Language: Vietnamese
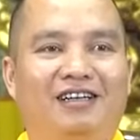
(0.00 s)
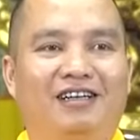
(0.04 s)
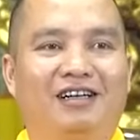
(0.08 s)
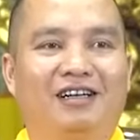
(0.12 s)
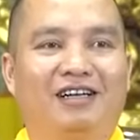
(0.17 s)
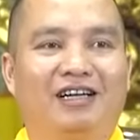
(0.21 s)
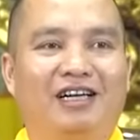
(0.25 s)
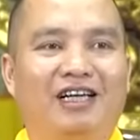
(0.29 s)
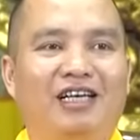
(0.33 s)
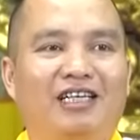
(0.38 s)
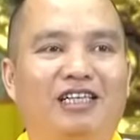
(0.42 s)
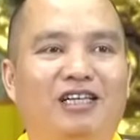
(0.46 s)

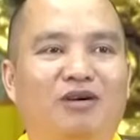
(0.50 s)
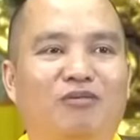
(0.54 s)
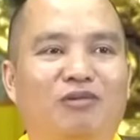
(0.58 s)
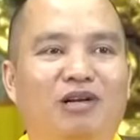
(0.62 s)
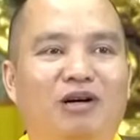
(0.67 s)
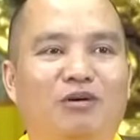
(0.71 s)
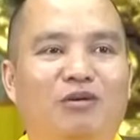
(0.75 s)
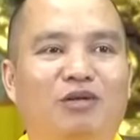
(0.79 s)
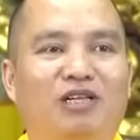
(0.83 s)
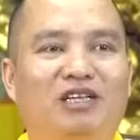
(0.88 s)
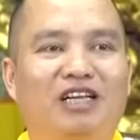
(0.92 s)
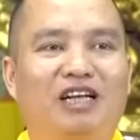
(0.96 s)
Nghĩ trong
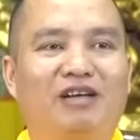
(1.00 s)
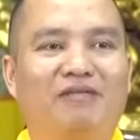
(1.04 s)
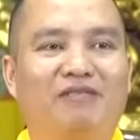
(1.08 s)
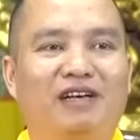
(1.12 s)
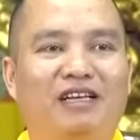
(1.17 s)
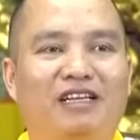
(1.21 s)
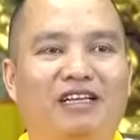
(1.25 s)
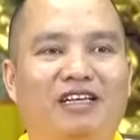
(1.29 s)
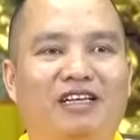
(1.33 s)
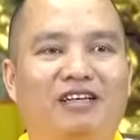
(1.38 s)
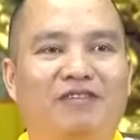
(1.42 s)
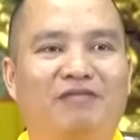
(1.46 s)
đầu như thế
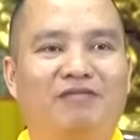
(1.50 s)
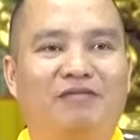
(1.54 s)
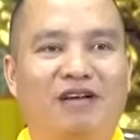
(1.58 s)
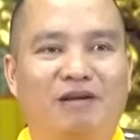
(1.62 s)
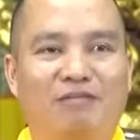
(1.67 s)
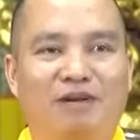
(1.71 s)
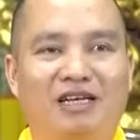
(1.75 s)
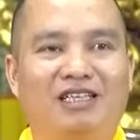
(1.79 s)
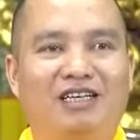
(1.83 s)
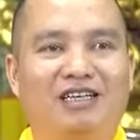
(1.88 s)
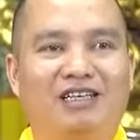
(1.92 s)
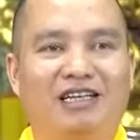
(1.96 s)
và gì và
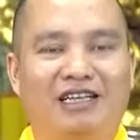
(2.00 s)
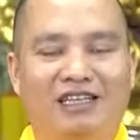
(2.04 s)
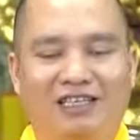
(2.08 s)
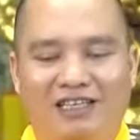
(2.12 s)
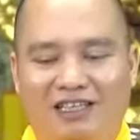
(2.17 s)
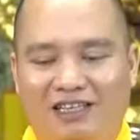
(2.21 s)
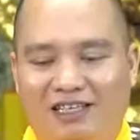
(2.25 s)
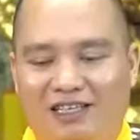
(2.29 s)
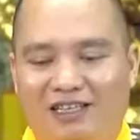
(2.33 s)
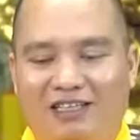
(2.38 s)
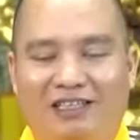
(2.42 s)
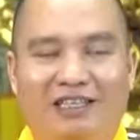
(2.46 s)
bây giờ đó
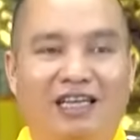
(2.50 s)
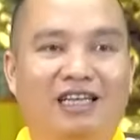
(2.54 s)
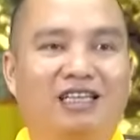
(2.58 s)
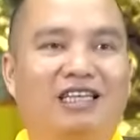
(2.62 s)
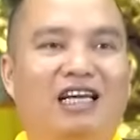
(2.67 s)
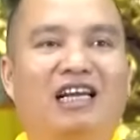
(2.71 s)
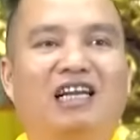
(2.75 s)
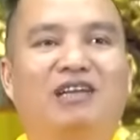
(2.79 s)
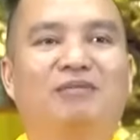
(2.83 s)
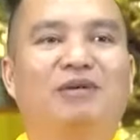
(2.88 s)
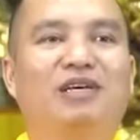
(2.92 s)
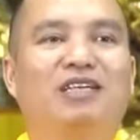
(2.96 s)
gì chắc
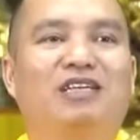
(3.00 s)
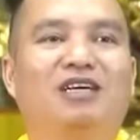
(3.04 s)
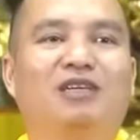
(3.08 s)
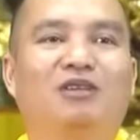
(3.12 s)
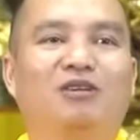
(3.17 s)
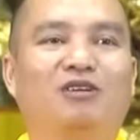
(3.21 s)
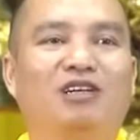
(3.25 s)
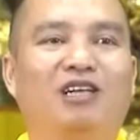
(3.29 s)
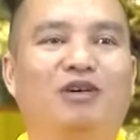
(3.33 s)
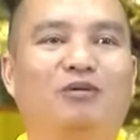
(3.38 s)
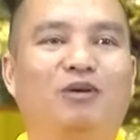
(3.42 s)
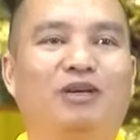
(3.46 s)
chắn là bây giờ
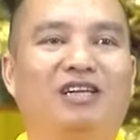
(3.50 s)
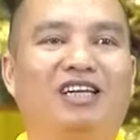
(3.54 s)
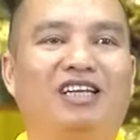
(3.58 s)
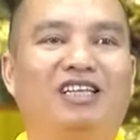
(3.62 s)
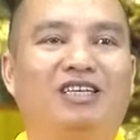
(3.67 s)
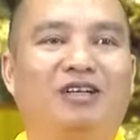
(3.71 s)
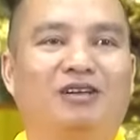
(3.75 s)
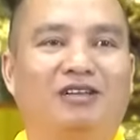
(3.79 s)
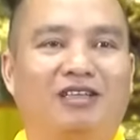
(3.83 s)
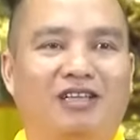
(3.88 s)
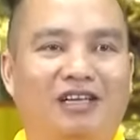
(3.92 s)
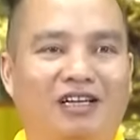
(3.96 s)
tôi đã quyết
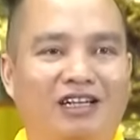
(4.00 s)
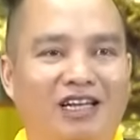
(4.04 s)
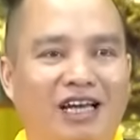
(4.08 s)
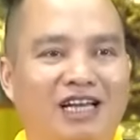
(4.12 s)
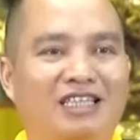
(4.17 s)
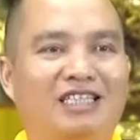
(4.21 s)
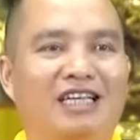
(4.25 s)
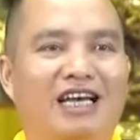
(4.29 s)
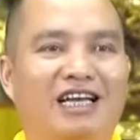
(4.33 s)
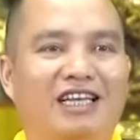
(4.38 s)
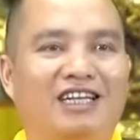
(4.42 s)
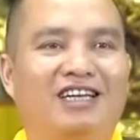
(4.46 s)
định rồi, tới
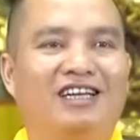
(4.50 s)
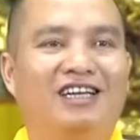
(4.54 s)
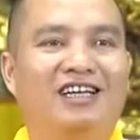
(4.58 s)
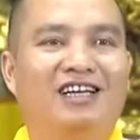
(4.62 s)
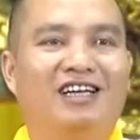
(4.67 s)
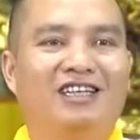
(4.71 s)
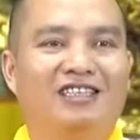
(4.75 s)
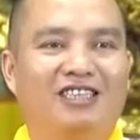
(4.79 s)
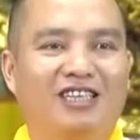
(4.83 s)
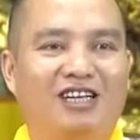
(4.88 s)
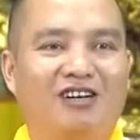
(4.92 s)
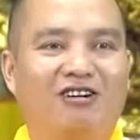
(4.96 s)
đây sẽ gì
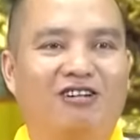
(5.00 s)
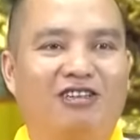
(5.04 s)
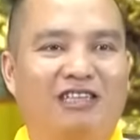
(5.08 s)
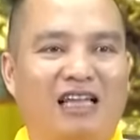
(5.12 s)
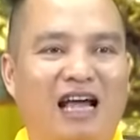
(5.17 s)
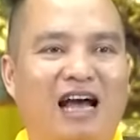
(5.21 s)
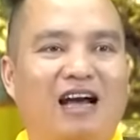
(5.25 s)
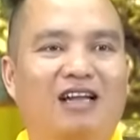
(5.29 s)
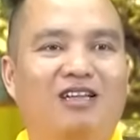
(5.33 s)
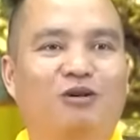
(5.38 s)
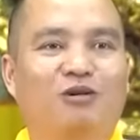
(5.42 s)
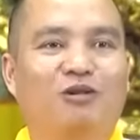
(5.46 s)
sẽ có
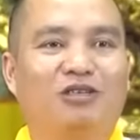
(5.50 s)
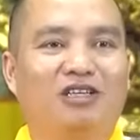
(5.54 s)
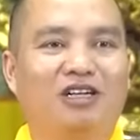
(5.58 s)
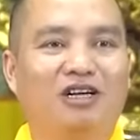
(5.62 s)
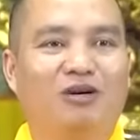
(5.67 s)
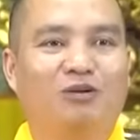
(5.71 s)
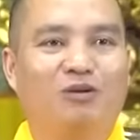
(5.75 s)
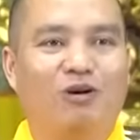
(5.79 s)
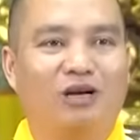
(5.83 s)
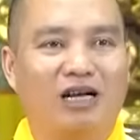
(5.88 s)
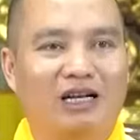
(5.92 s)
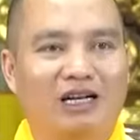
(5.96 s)
tạc tôn
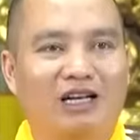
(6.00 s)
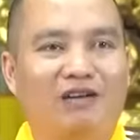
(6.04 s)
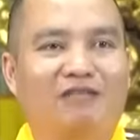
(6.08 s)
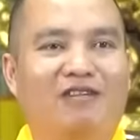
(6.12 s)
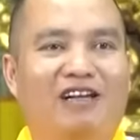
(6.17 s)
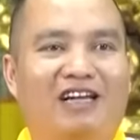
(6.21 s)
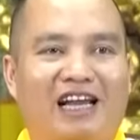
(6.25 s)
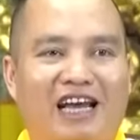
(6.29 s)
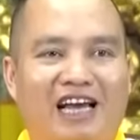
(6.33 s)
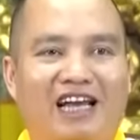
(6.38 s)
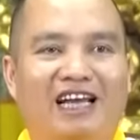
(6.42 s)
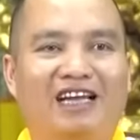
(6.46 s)
tượng của các đức
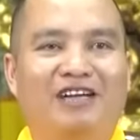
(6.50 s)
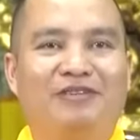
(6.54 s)
Phật này